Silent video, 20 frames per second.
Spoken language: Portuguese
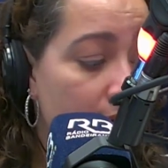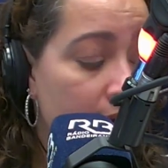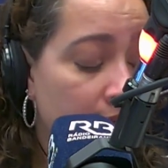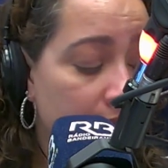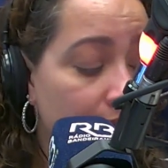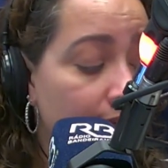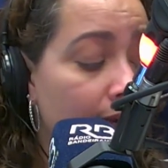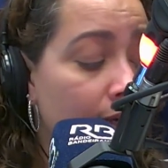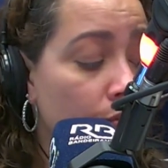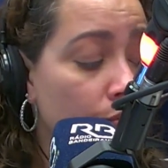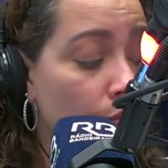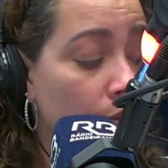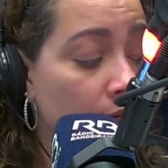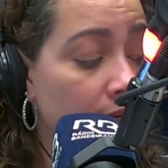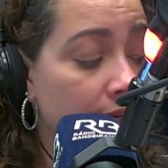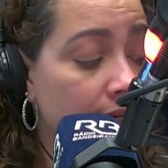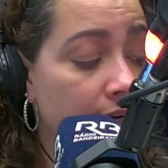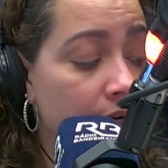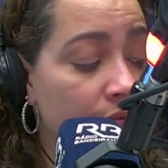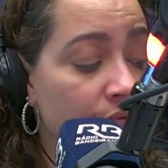O que, que Arthur
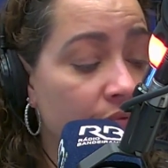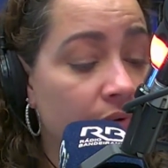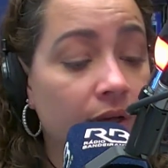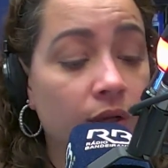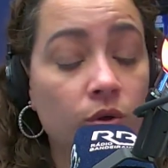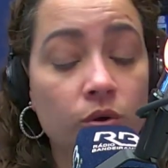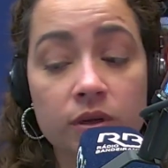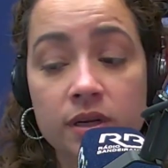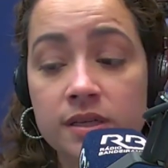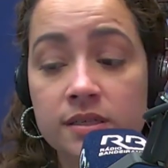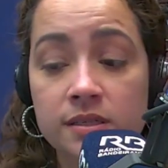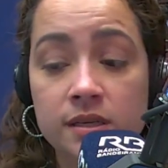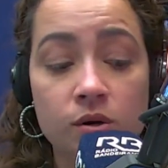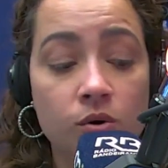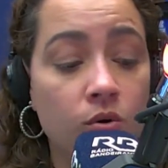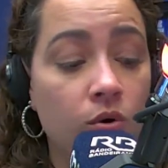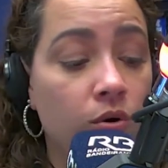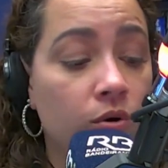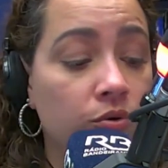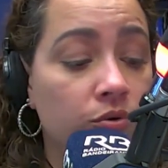Lira falou nesse
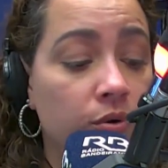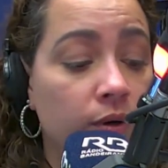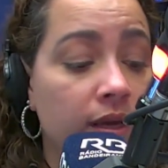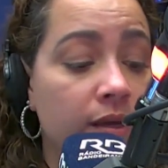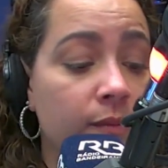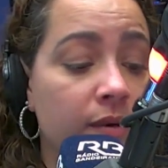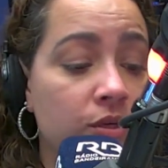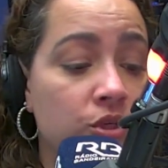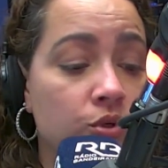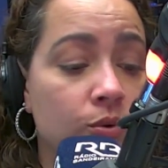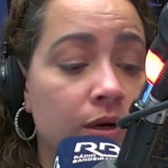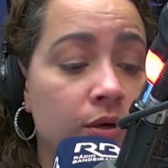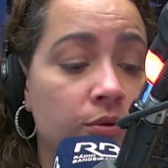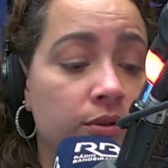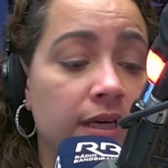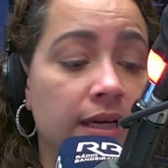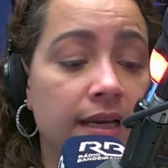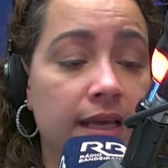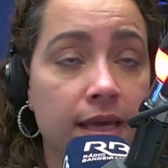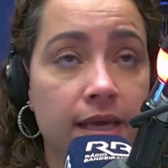encontro, hein, Maju
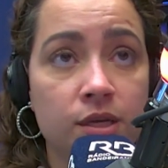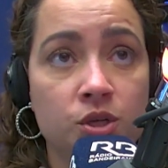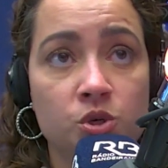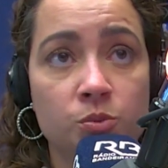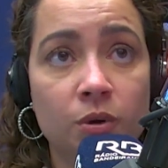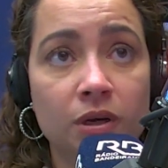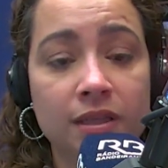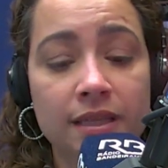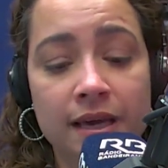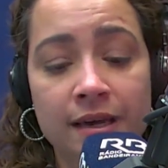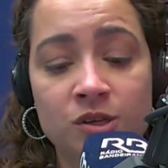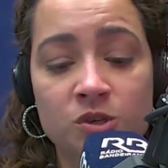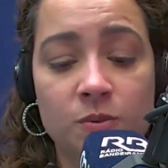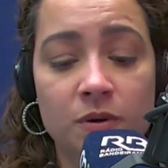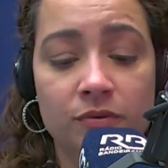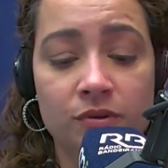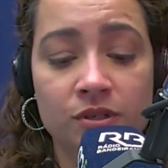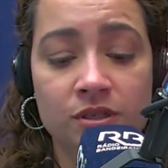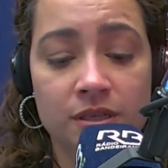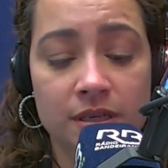Arruda Leite? Boa tarde
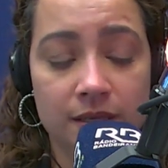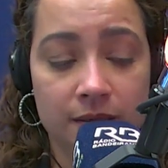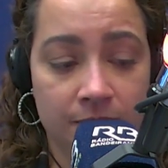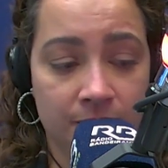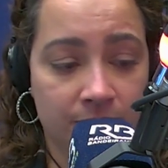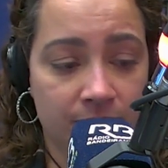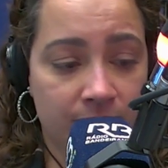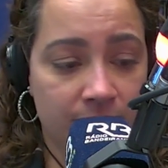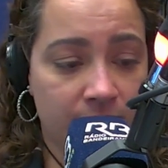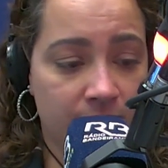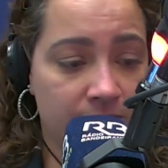para você.